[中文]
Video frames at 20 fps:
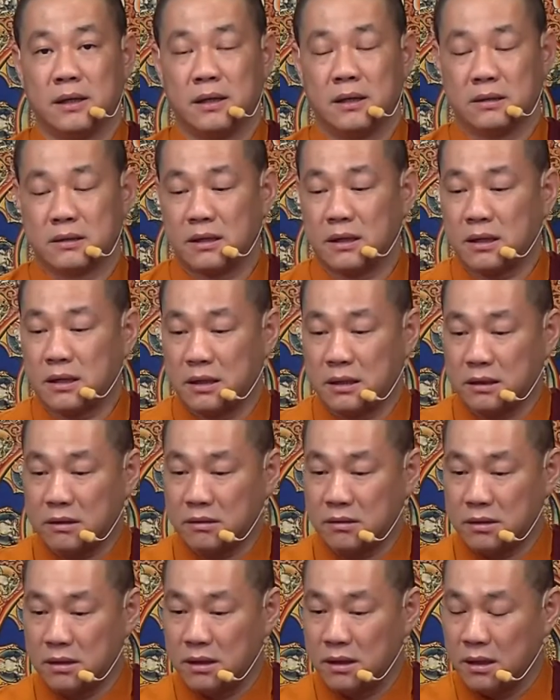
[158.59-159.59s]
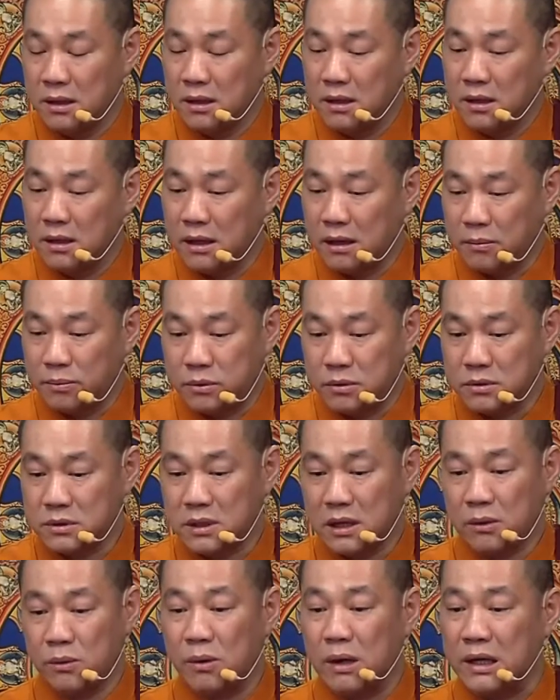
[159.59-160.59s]
所以很多的老菩
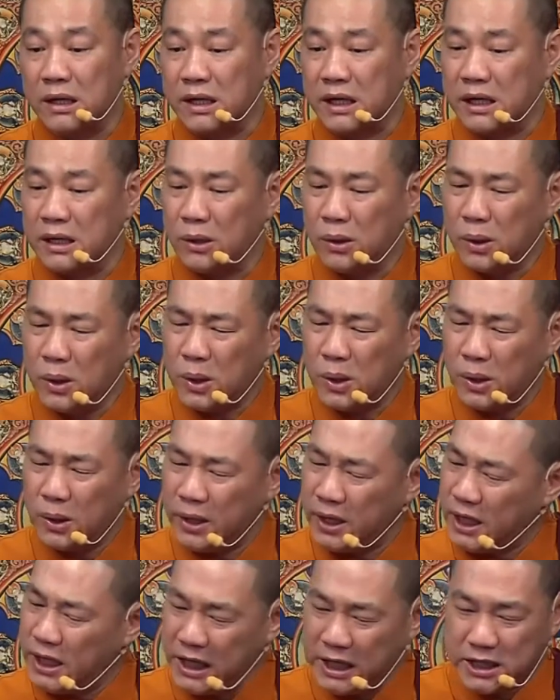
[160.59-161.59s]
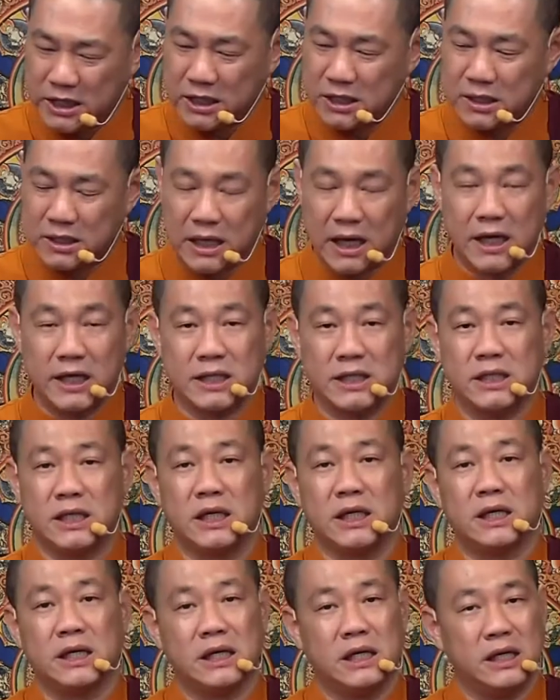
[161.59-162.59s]
萨晚年哦，一直斋
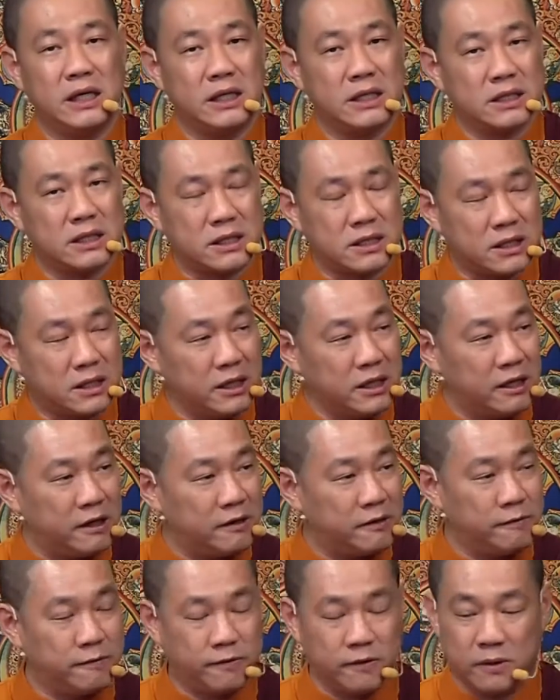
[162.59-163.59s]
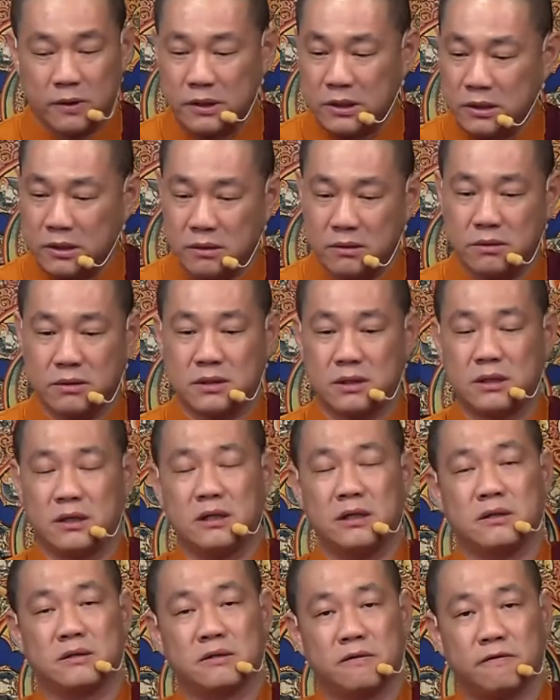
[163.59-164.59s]
戒，一直念佛诵经，
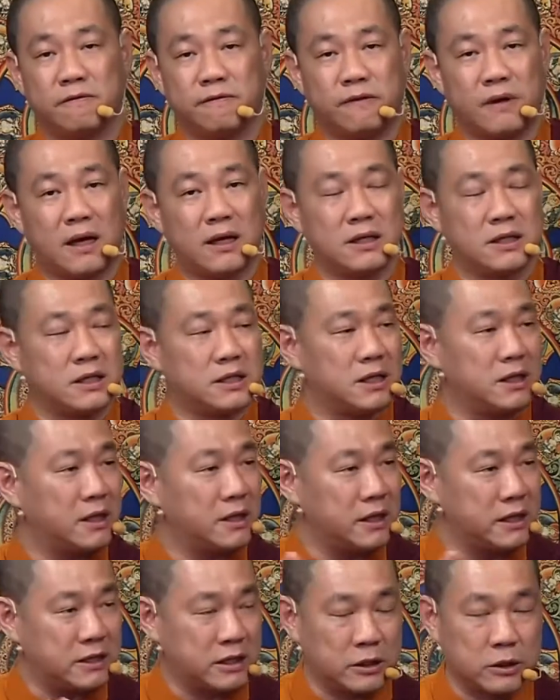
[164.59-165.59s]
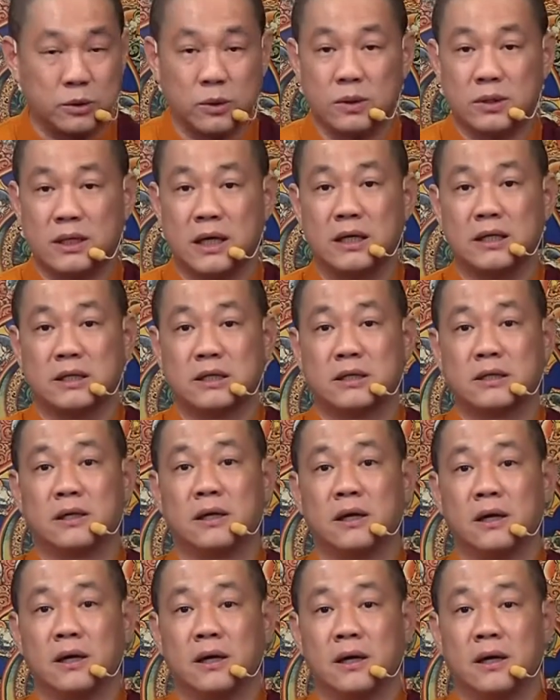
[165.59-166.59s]
一直放生，一直做善事，
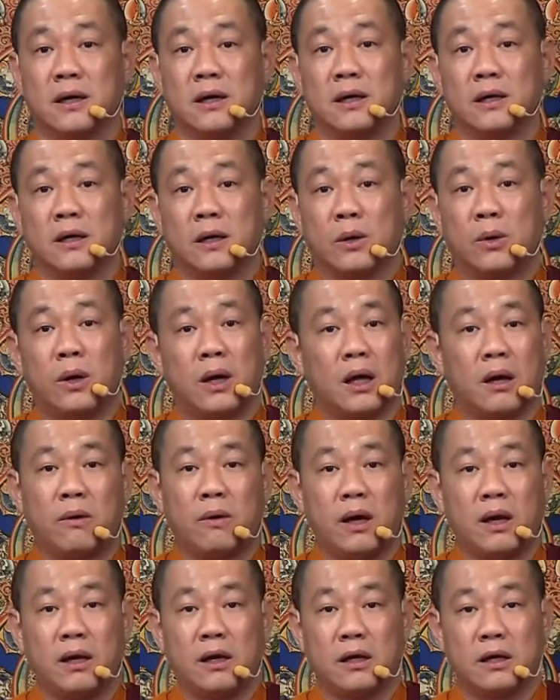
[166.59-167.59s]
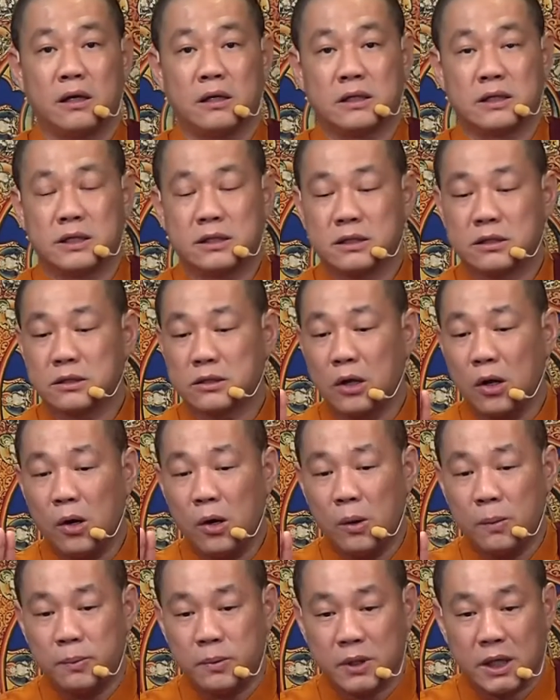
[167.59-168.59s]
快快乐乐，
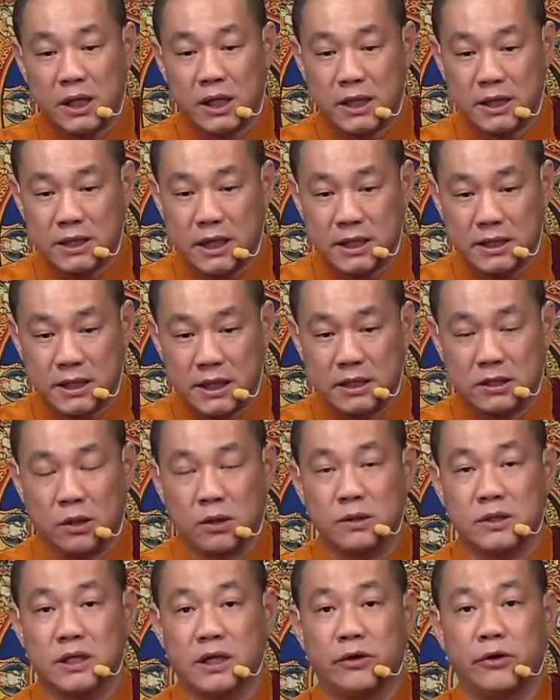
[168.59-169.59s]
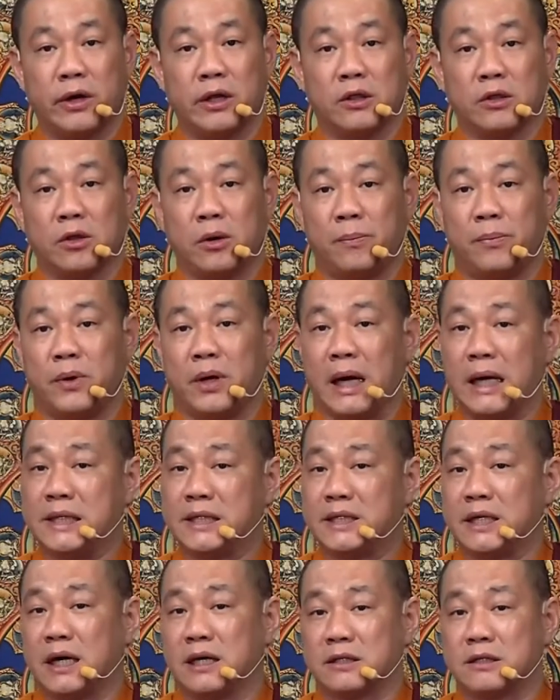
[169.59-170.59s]
都不跟人家结仇结怨，都不敢
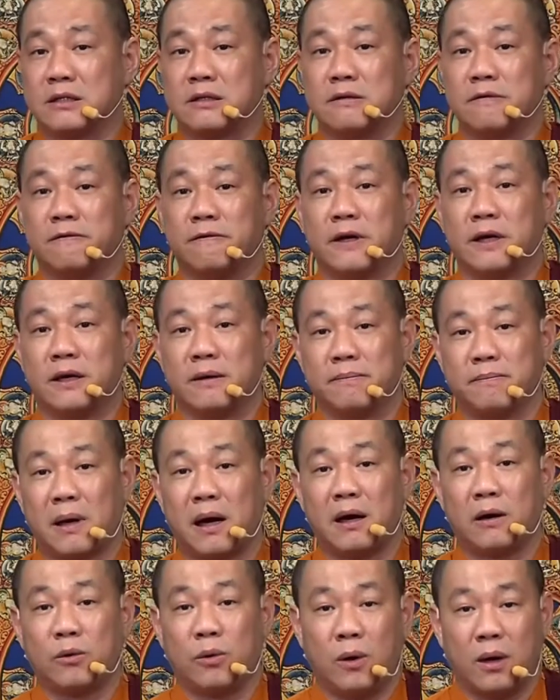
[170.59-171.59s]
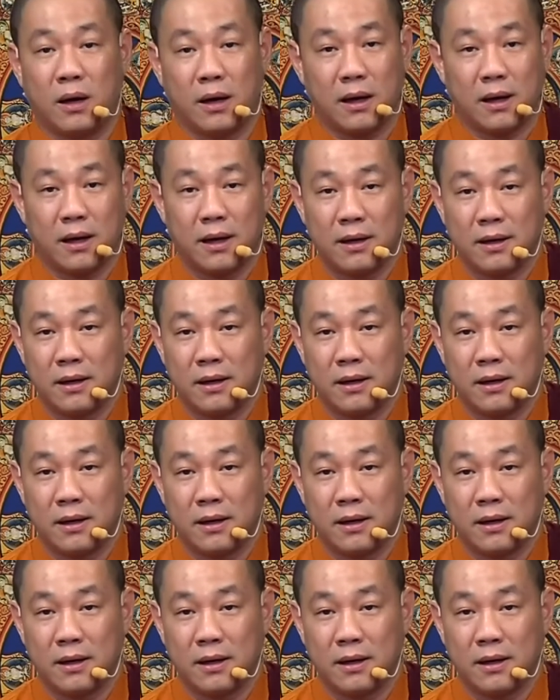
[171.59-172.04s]
讲是非八卦，